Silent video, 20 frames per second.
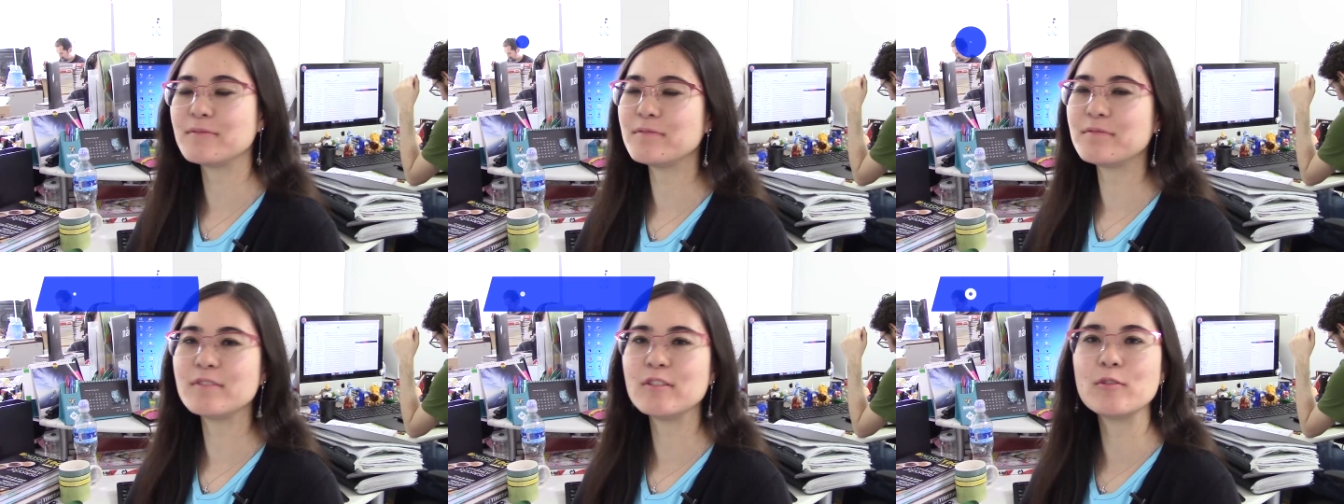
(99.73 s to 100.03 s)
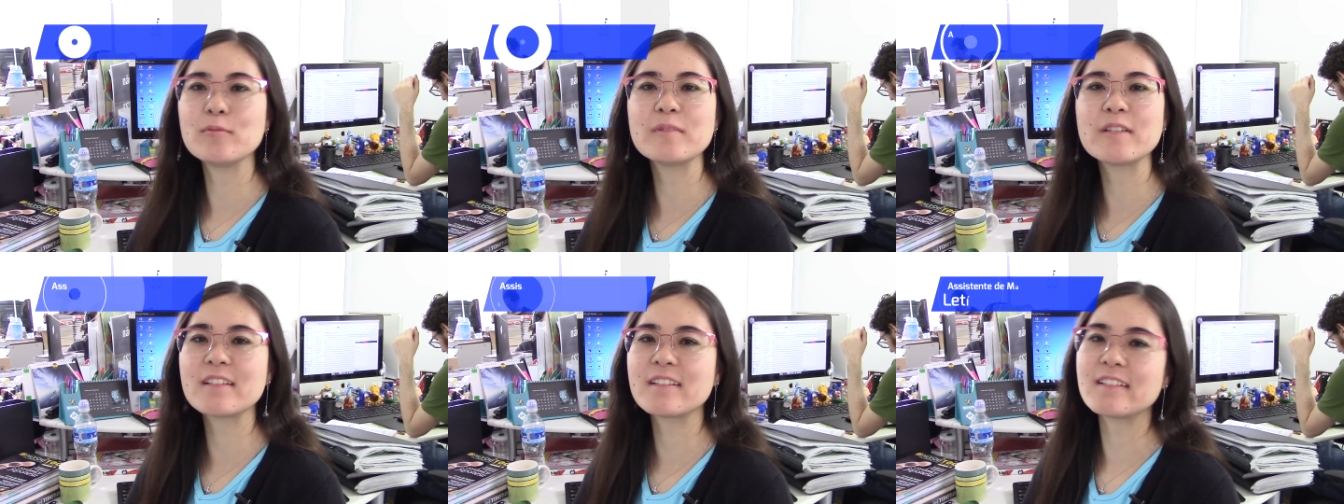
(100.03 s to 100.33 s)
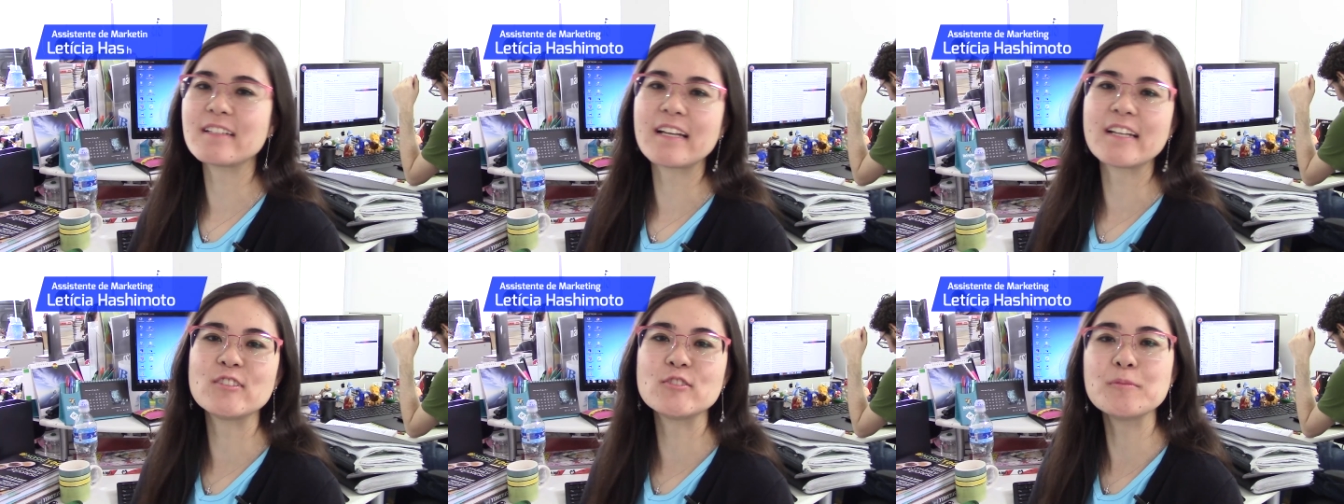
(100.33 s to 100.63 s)

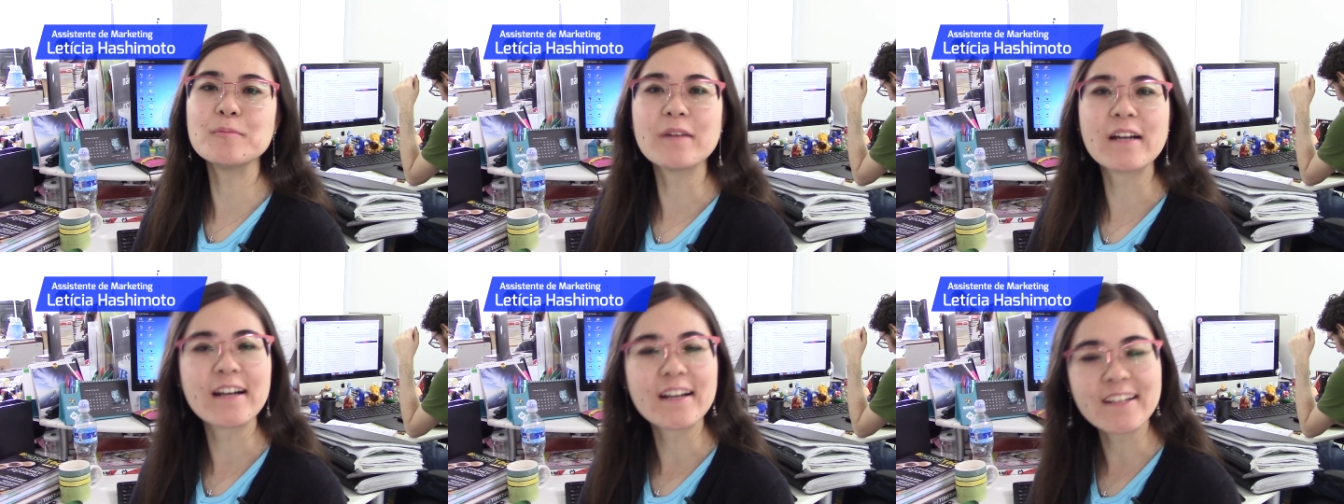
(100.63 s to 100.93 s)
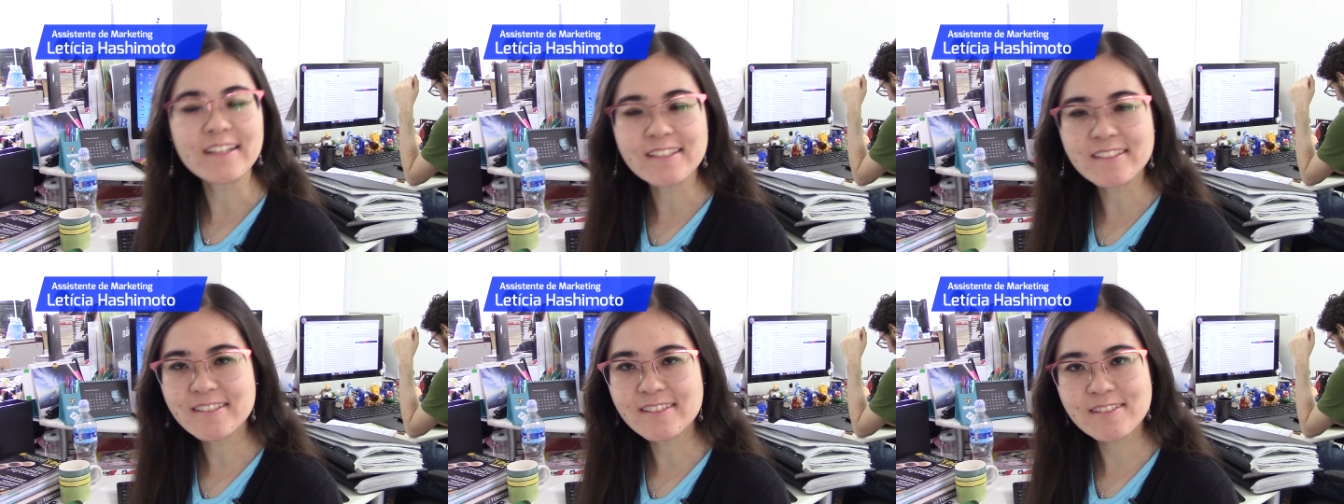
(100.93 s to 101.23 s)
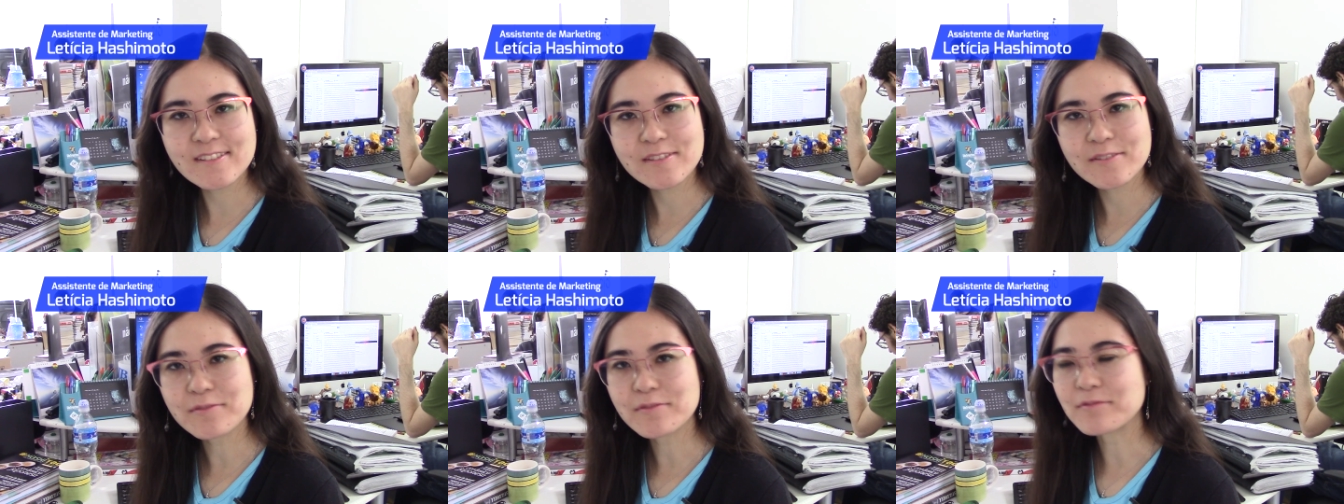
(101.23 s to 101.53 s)
filme é
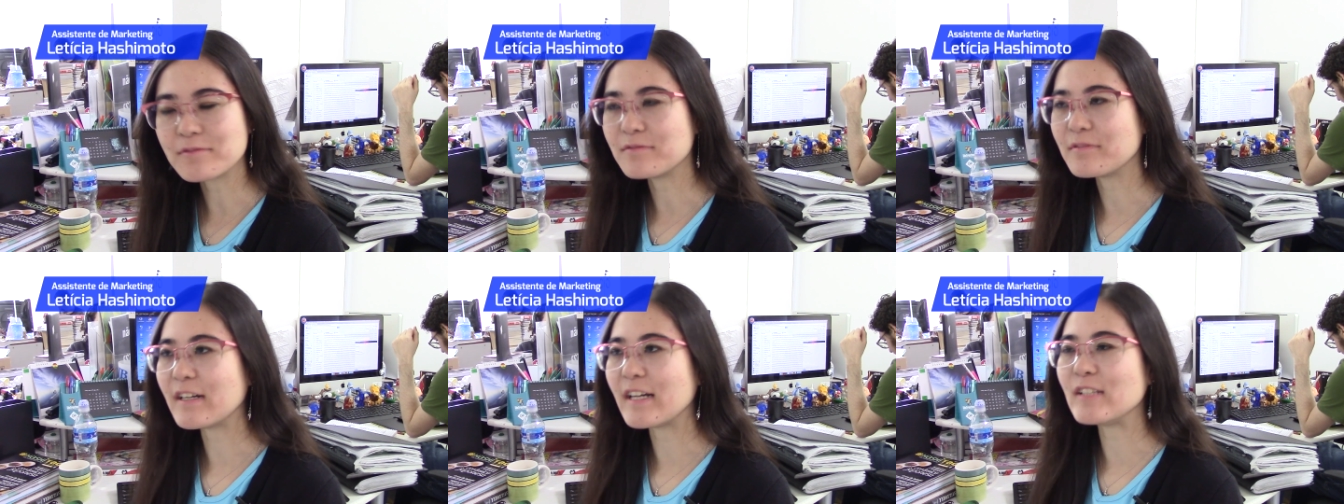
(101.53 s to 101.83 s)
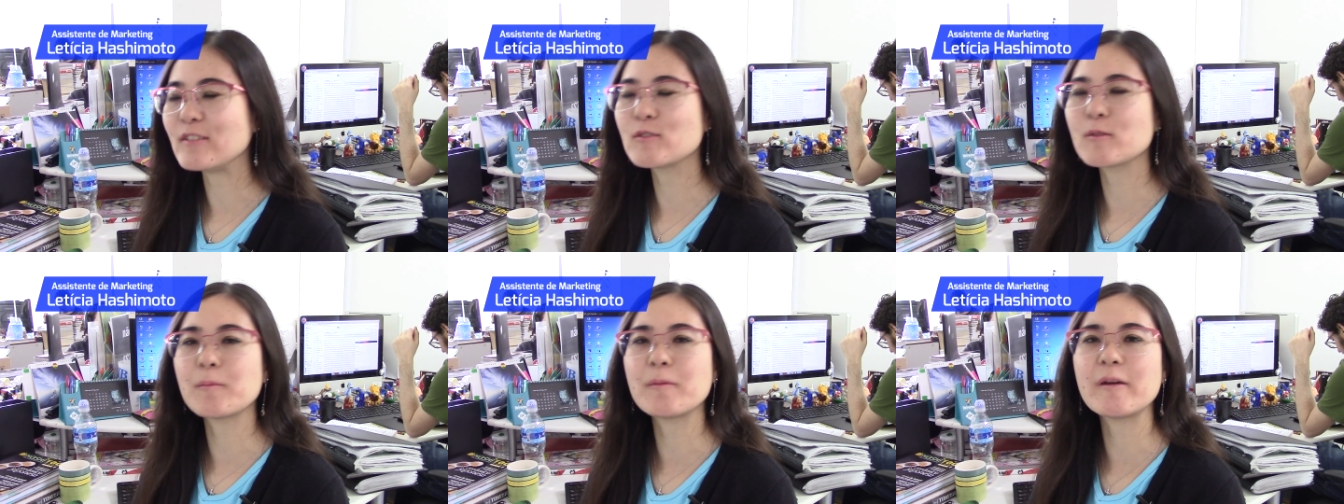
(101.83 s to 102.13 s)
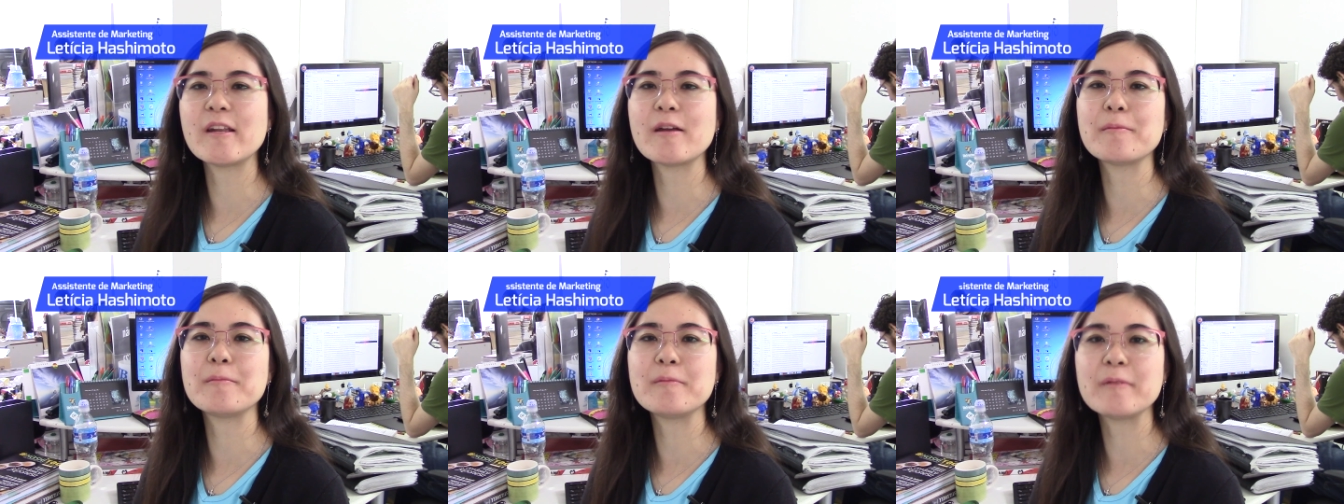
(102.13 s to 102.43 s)
demais, vale
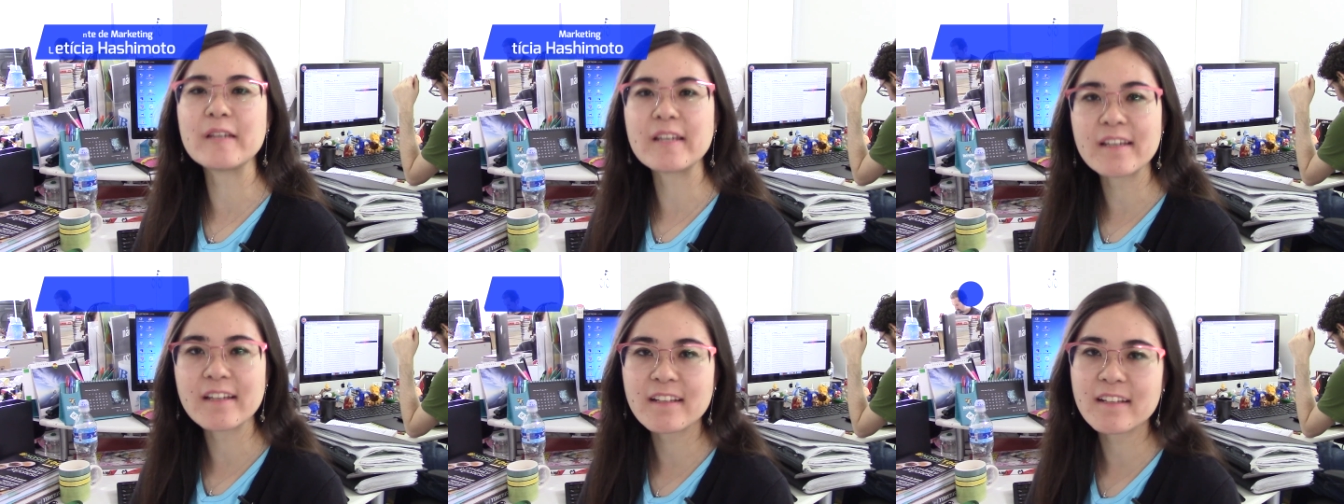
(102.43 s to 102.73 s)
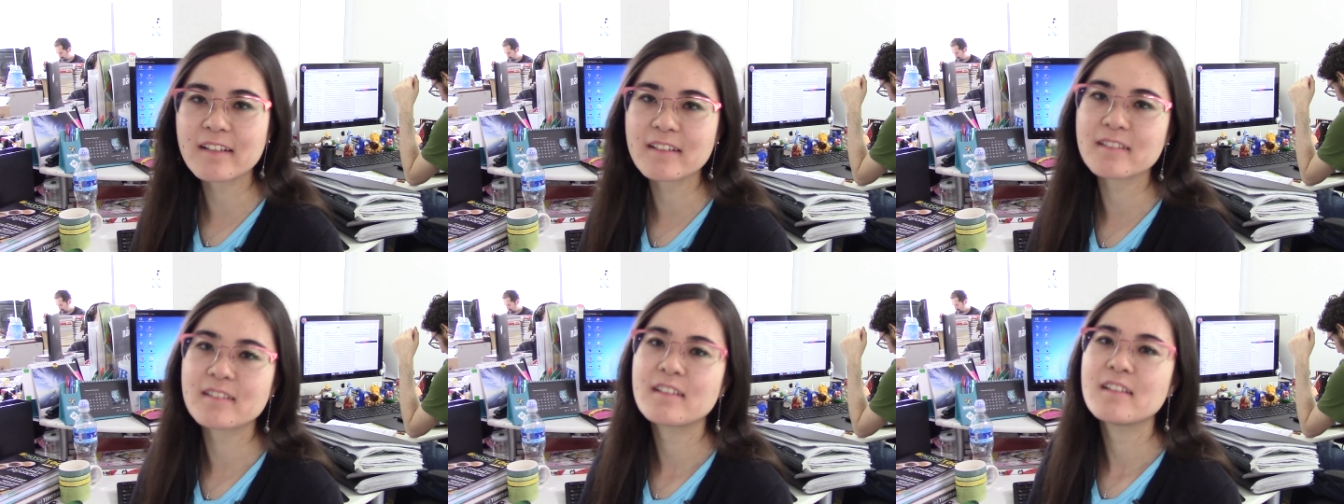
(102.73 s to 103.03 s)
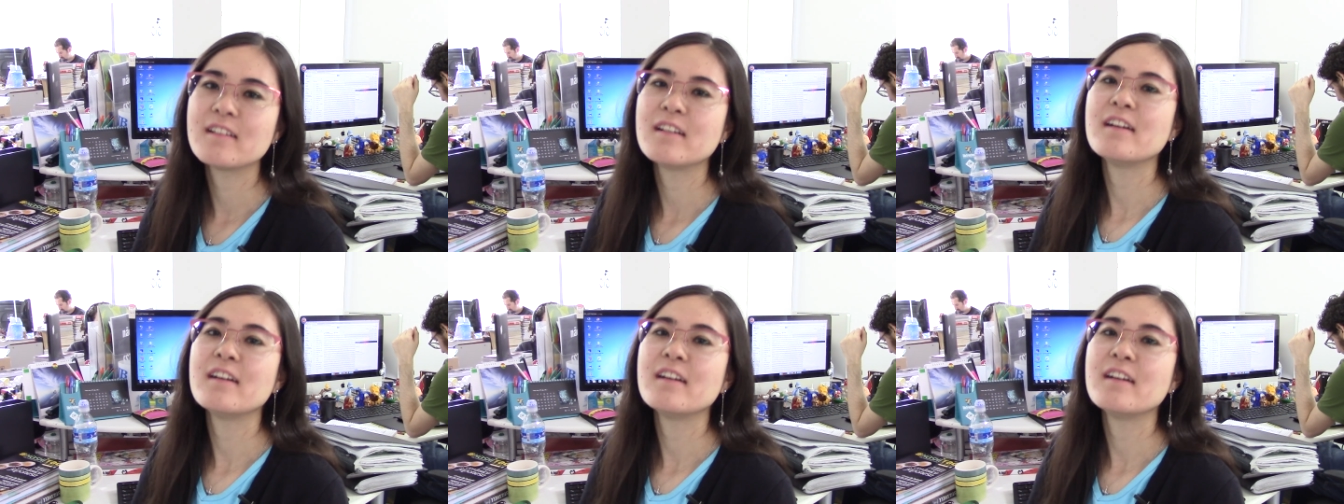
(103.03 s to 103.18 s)
super a pena.